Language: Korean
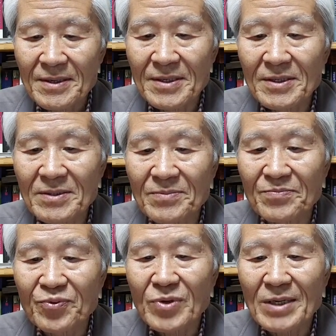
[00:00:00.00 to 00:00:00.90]
이는
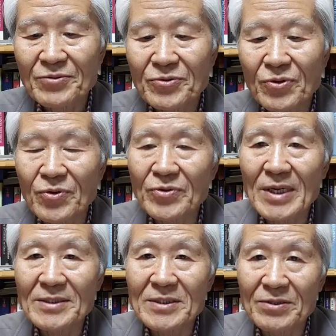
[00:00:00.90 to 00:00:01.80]
북한
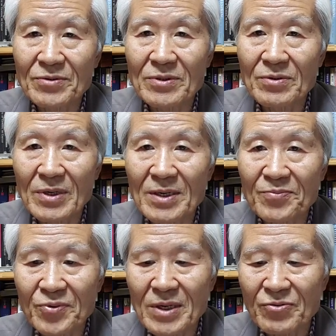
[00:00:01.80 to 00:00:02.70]
노동당 정권과
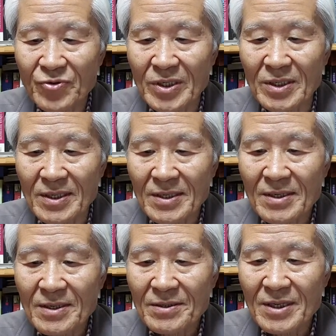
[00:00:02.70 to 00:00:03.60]
북한군을
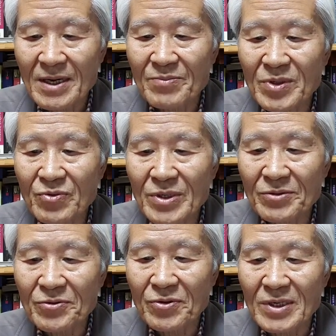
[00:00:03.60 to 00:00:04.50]
대한민국
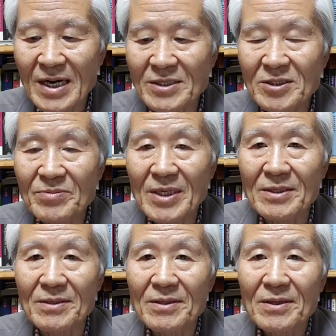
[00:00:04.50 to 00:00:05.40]
영토를
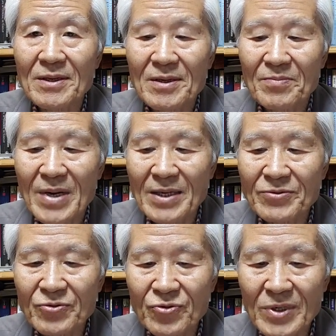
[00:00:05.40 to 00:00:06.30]
강점한
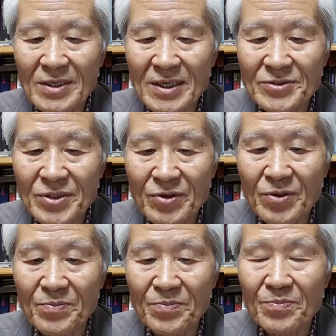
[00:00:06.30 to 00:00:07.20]

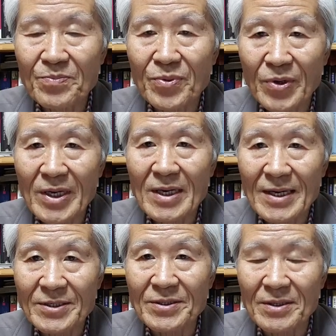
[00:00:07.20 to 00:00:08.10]
반국가단체로 보게
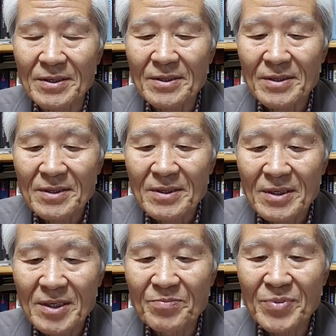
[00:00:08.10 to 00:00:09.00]
하는
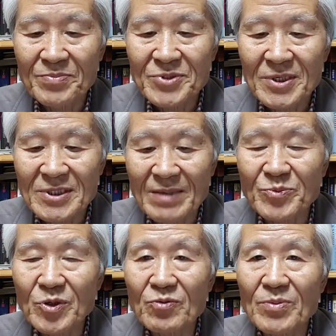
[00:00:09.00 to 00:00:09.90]
헌법
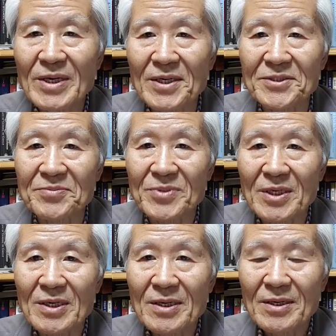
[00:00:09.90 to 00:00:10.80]
제3조를
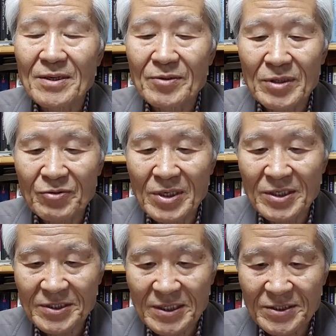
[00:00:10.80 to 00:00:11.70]
위반하였습니다. 더구나
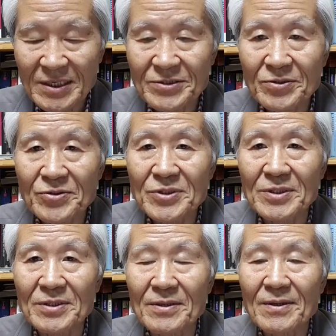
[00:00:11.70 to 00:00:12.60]
역사적
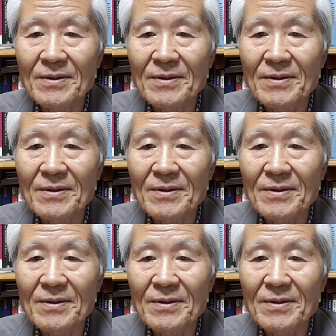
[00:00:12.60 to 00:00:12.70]
사실로서는